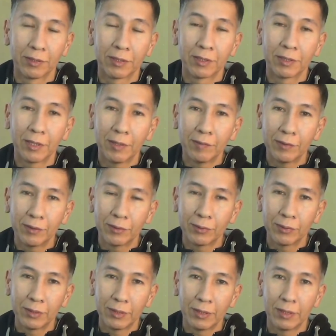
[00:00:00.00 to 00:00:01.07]
Главный
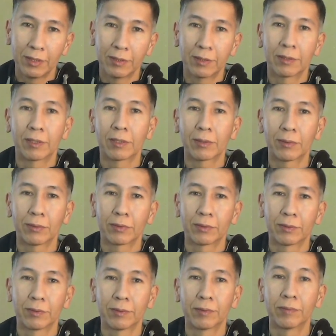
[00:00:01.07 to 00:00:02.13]
судья это
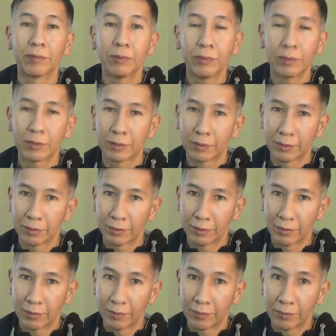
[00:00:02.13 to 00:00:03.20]
народ. Вот,
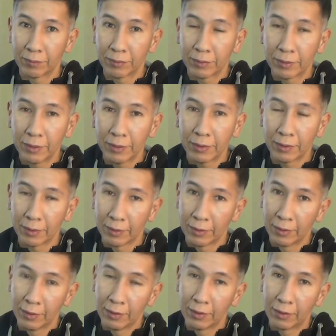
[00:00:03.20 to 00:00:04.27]
вот это
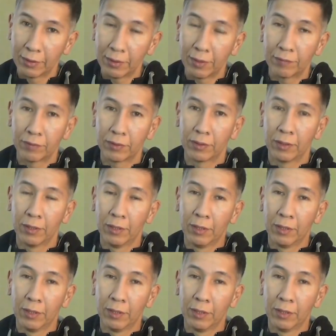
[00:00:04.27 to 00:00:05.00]
главный.